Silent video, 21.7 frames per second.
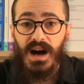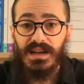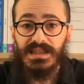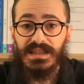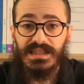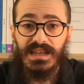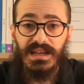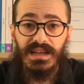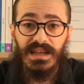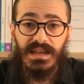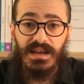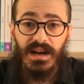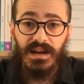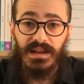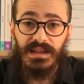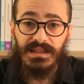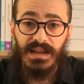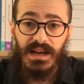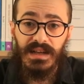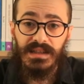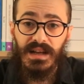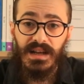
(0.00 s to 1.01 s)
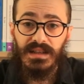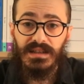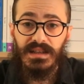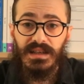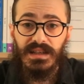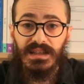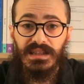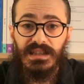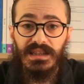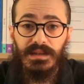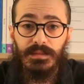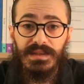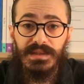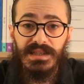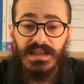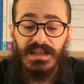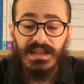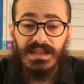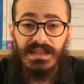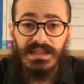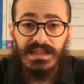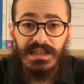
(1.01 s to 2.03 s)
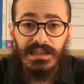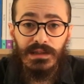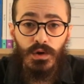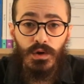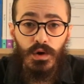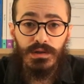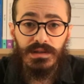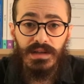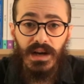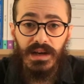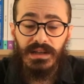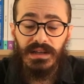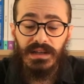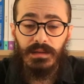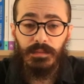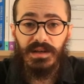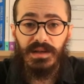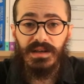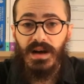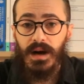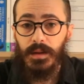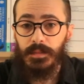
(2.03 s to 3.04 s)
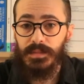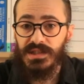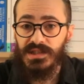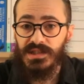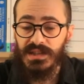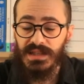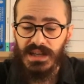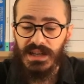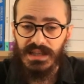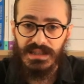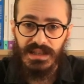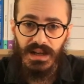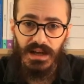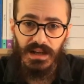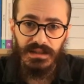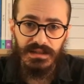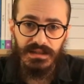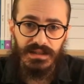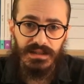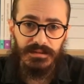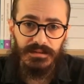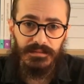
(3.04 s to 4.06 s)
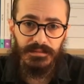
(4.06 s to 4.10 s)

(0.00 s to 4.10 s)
askeri yargıtaydan 28 yıl 4 aylık bir hapis cezası aldı.